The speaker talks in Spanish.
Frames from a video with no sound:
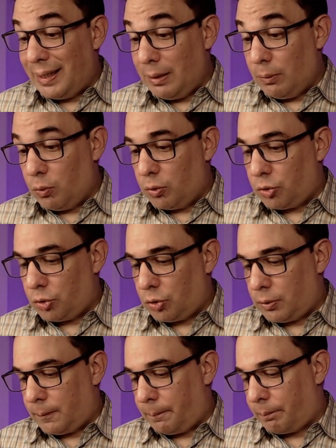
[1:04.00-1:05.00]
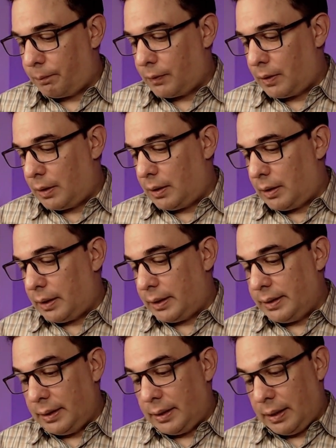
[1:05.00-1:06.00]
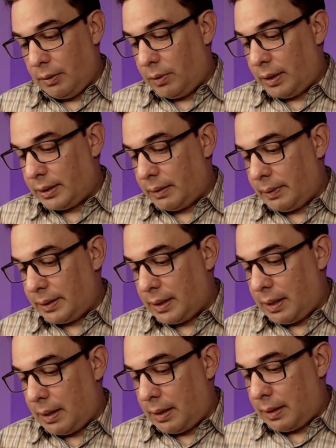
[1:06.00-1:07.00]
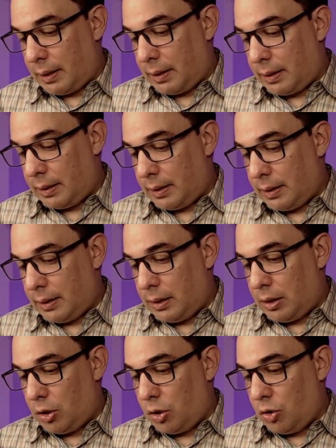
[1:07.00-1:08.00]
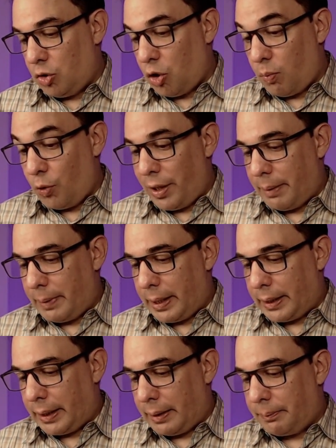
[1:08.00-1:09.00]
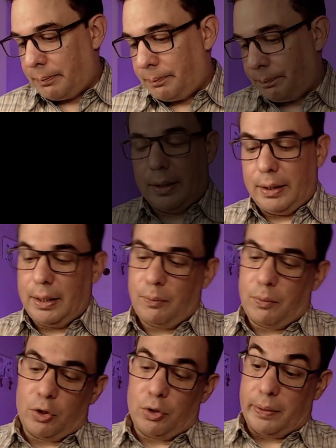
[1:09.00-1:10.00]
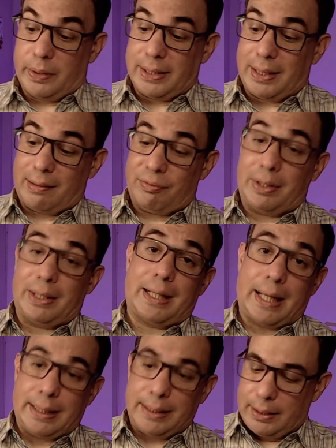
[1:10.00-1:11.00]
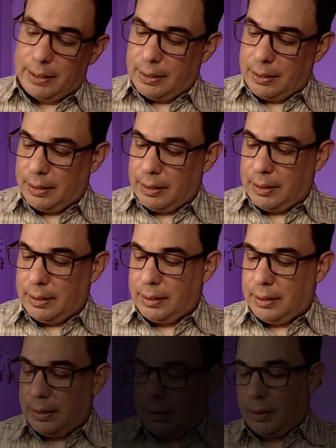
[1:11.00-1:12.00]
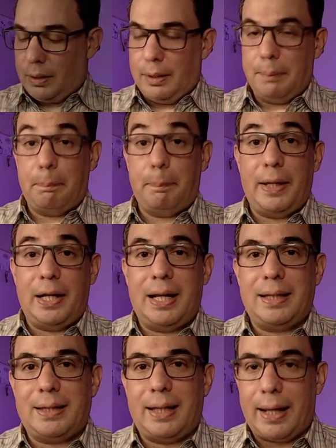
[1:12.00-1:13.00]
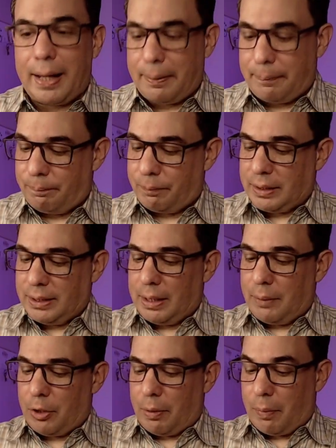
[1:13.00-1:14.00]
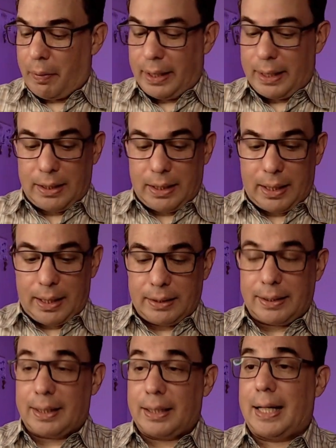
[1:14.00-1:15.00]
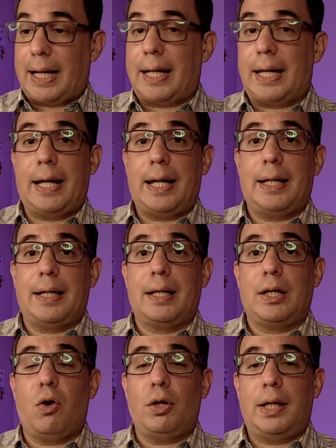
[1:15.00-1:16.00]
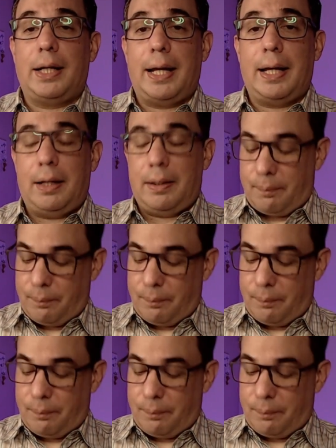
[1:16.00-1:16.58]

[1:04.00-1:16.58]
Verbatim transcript: IBUs. Así que una cerveza no muy amarga y bueno, debe ser refrescante y, y piletera. Así que bueno, vamos a ver qué tiene esta Kraken Golden Ale